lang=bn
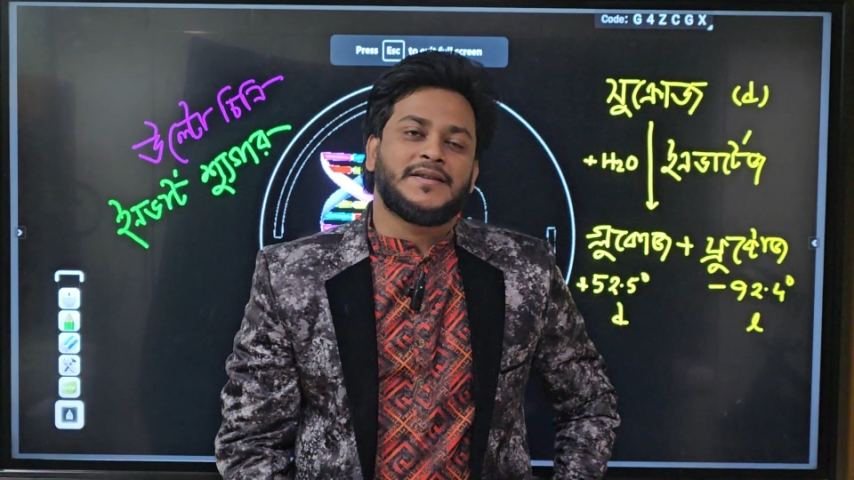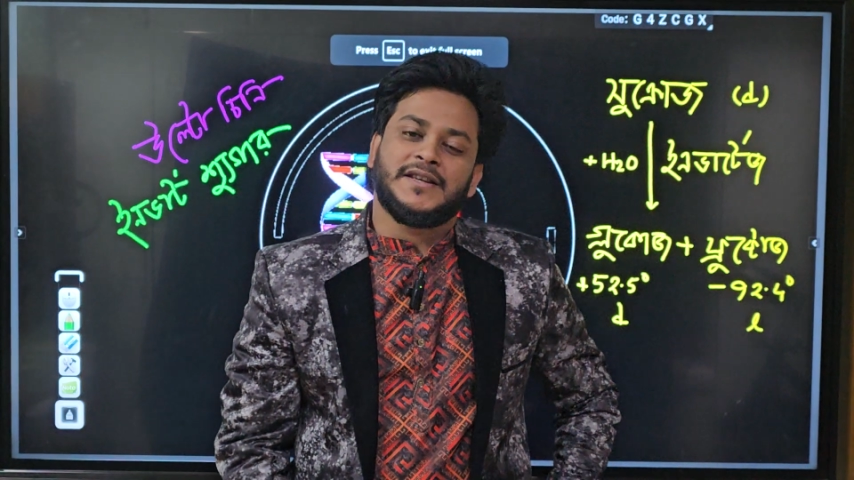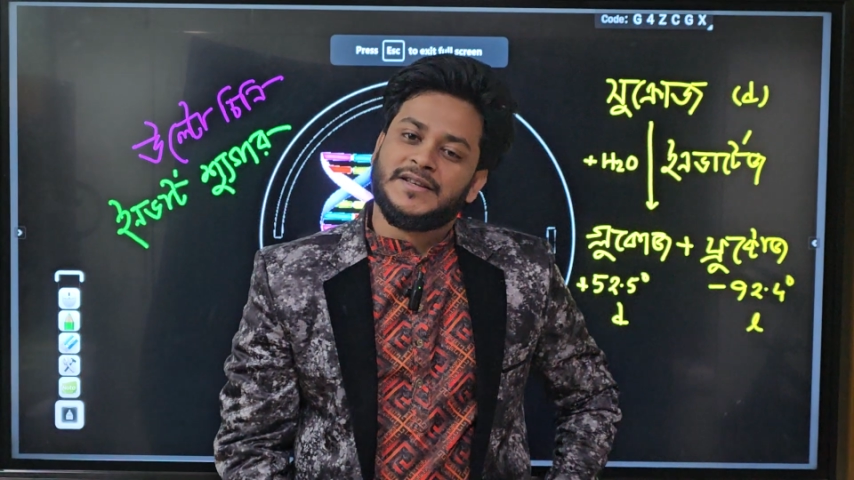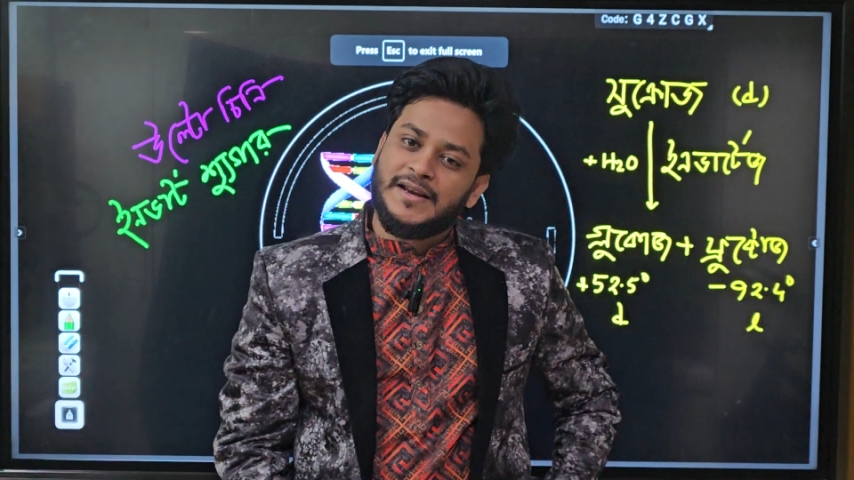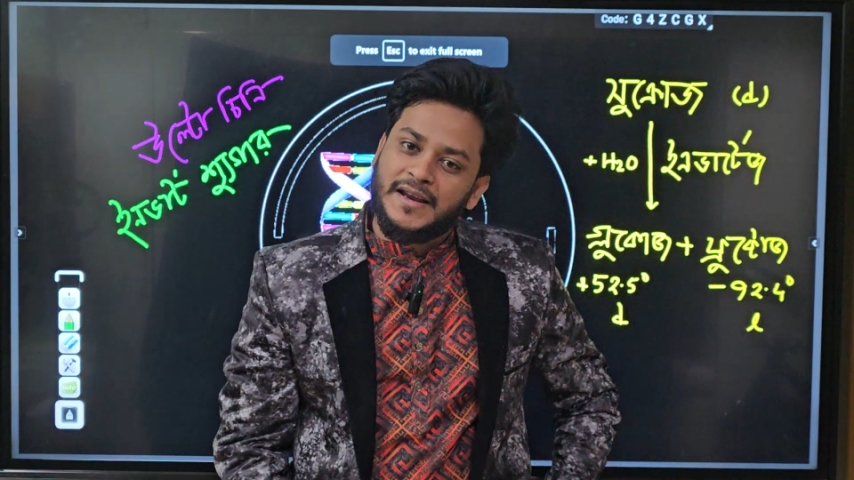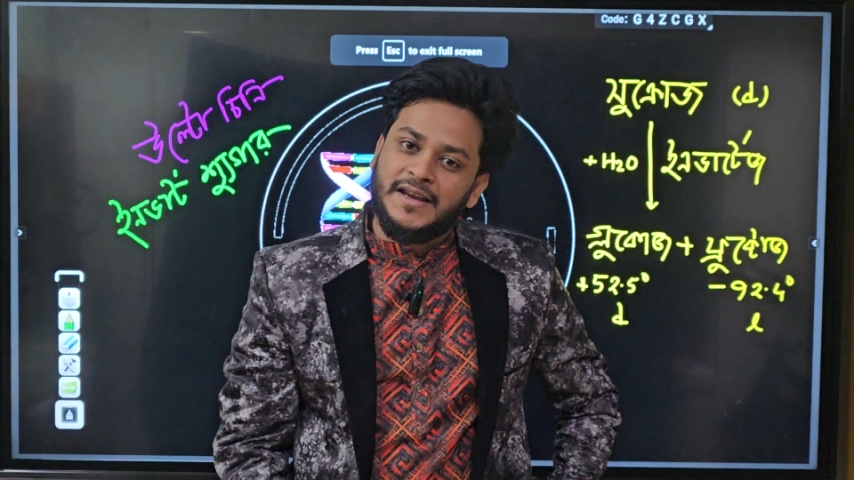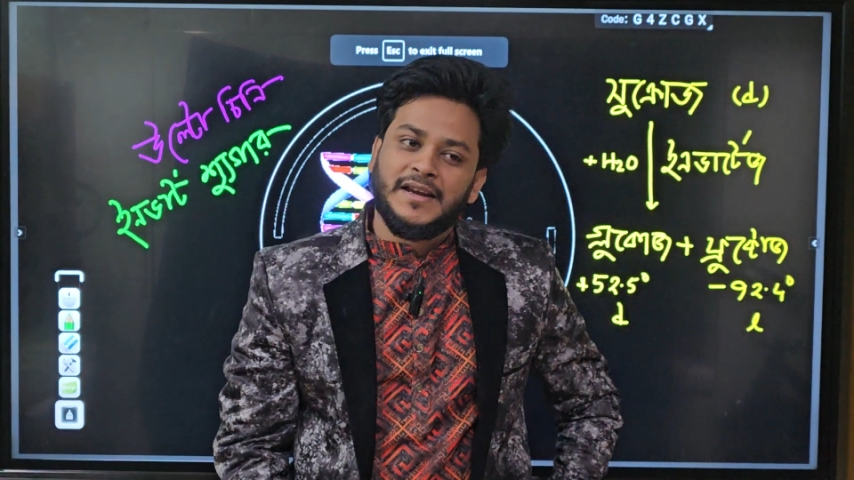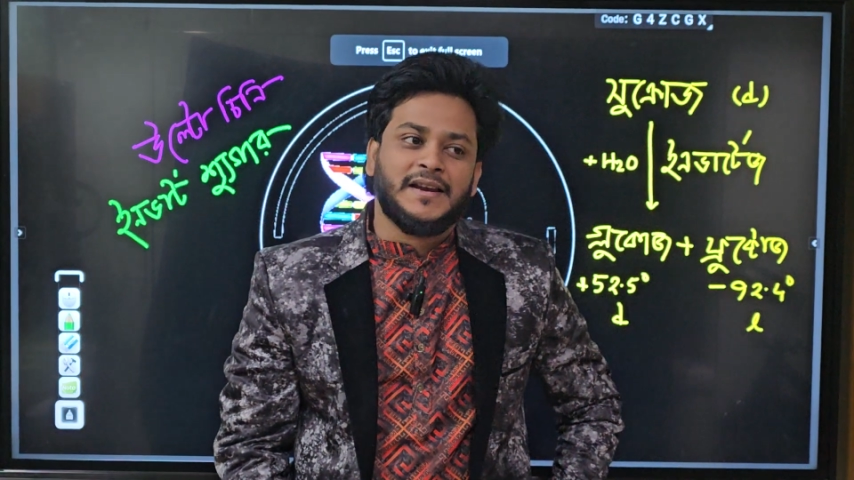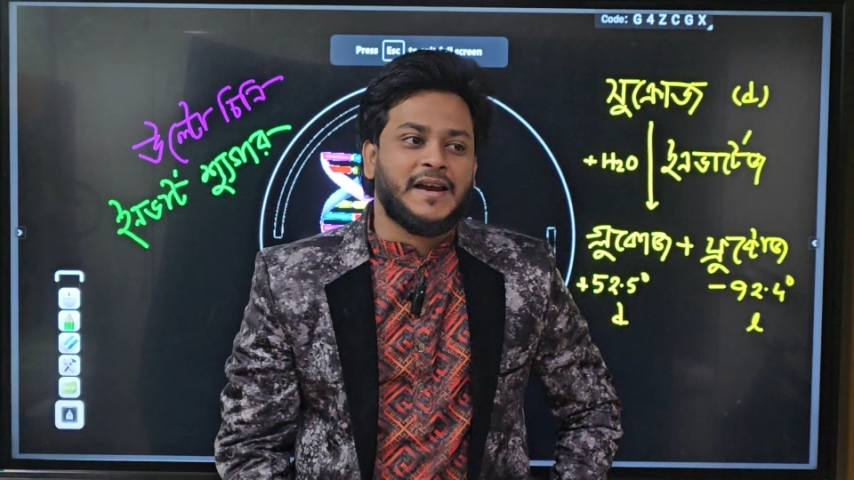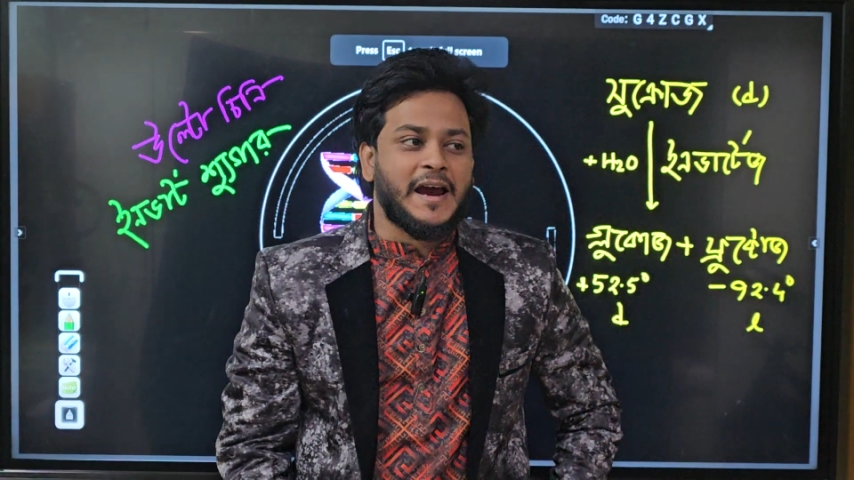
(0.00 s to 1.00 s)
জিনিসটা কি
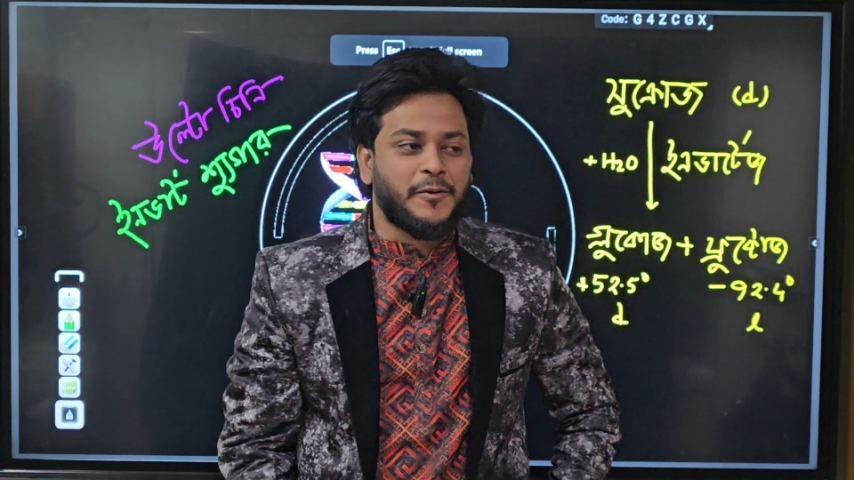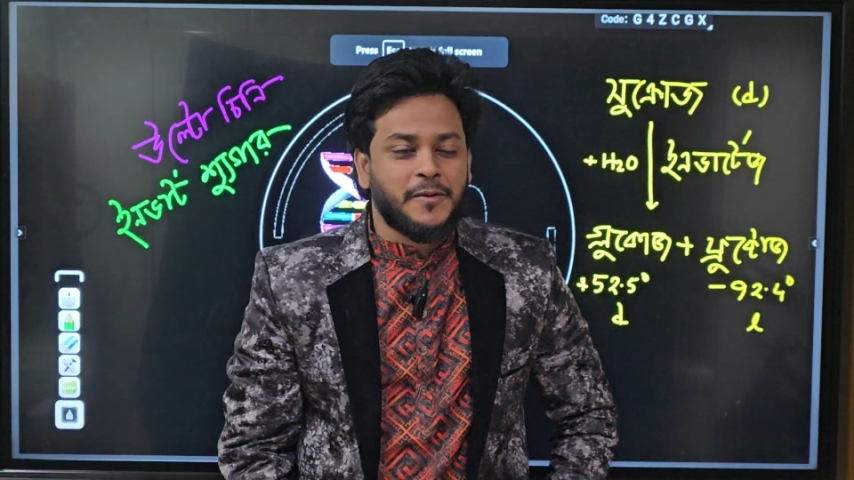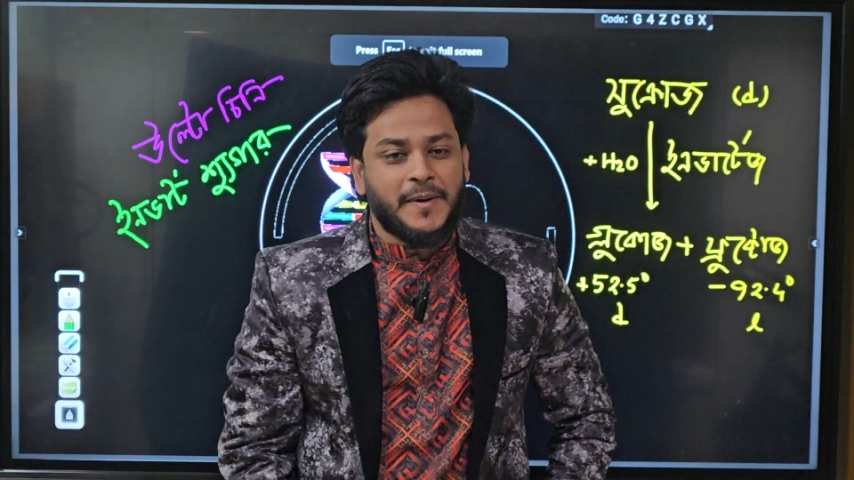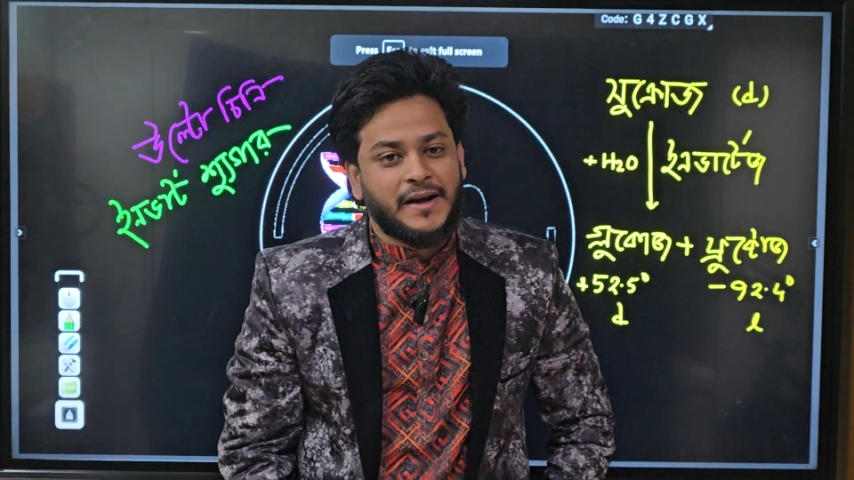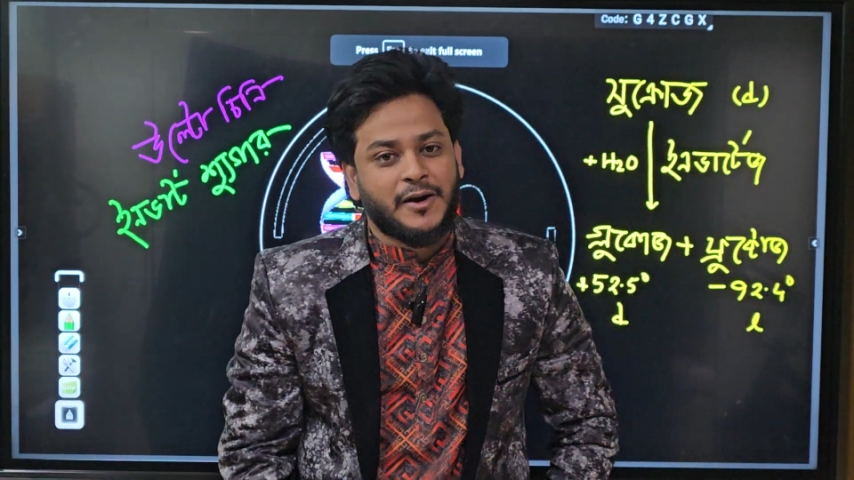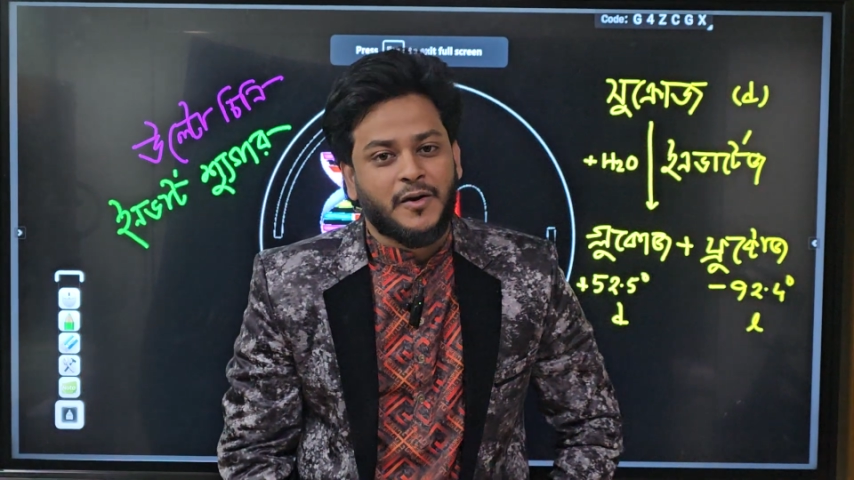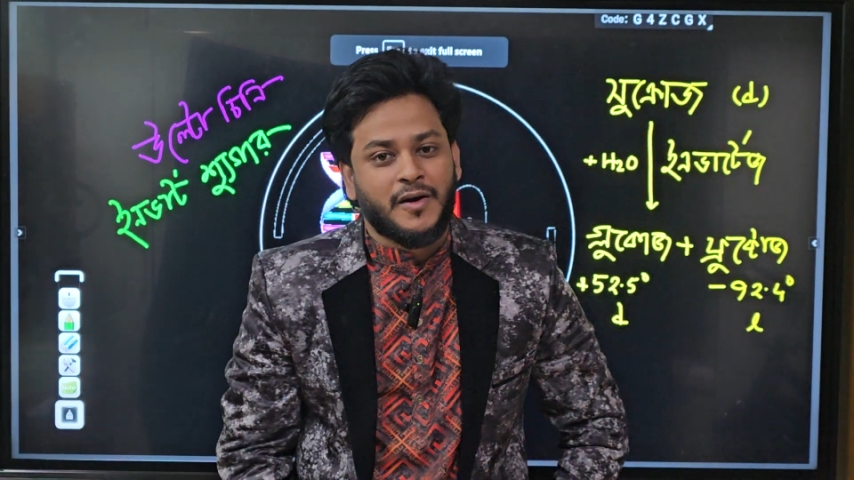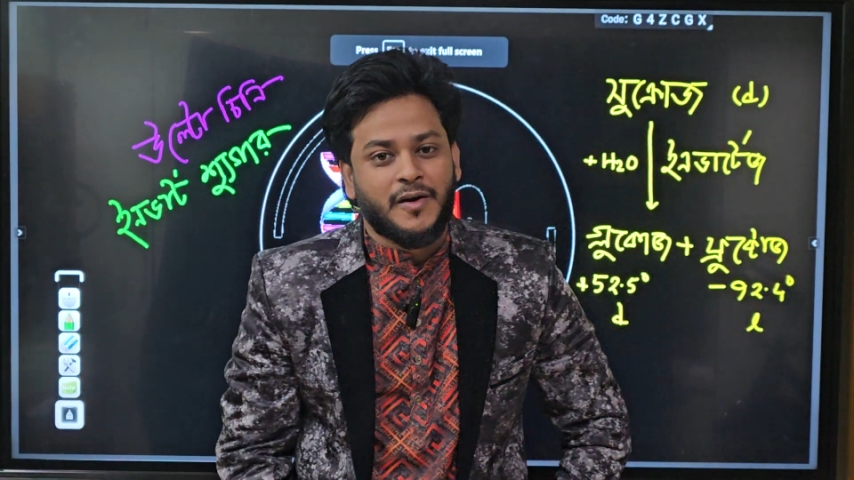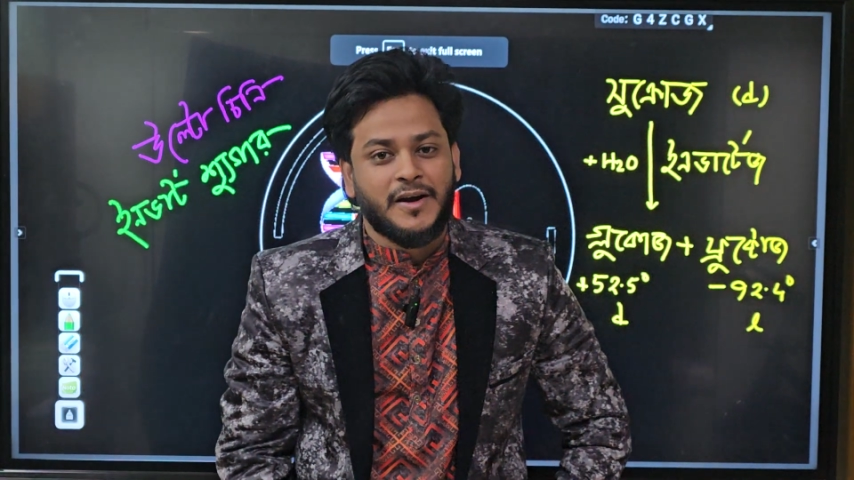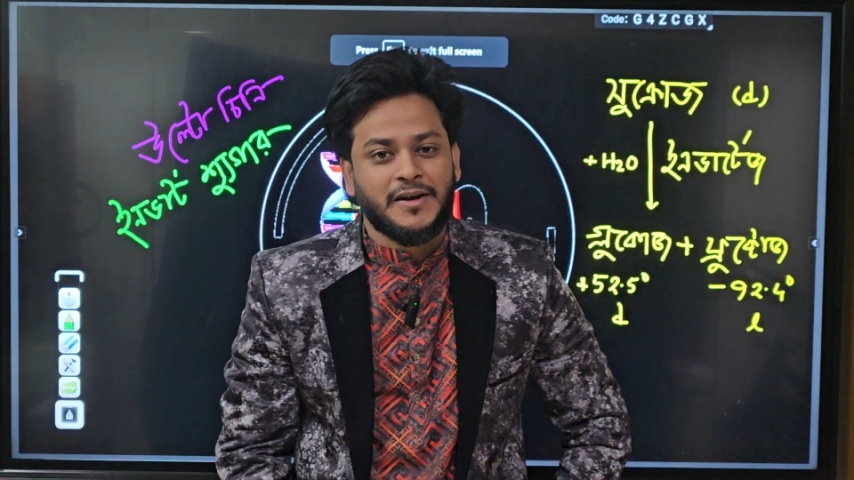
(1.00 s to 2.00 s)
কেনই বা এটা
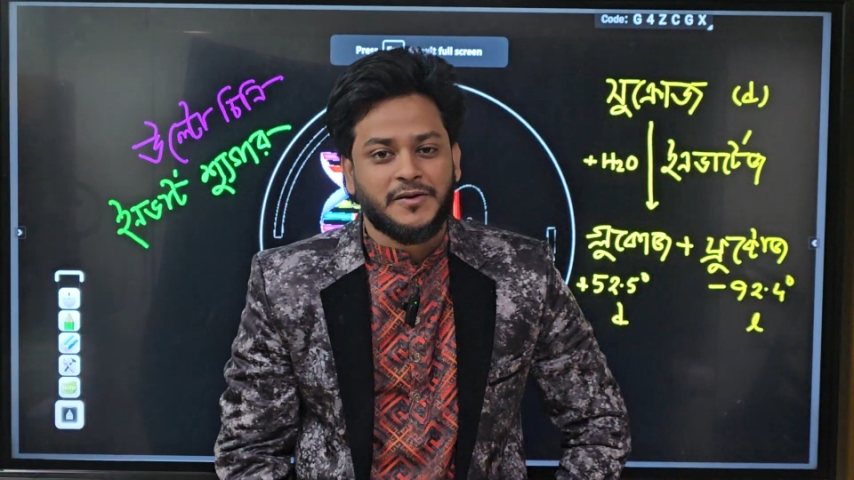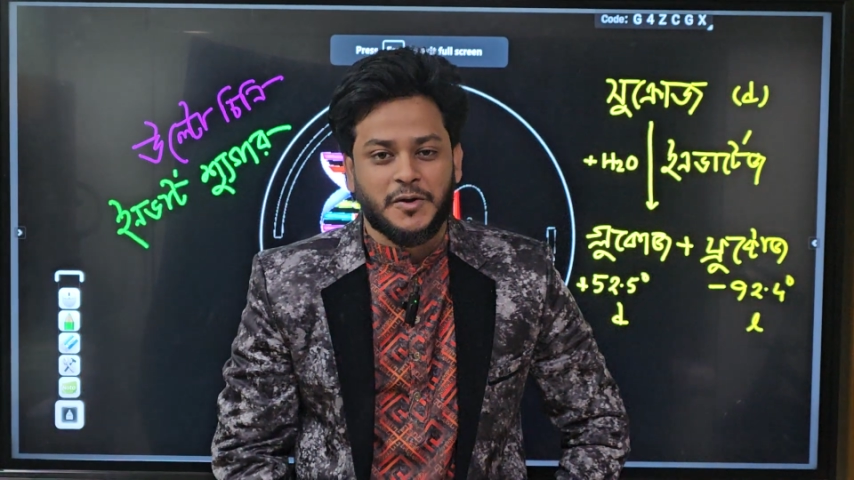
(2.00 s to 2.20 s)
করা হয়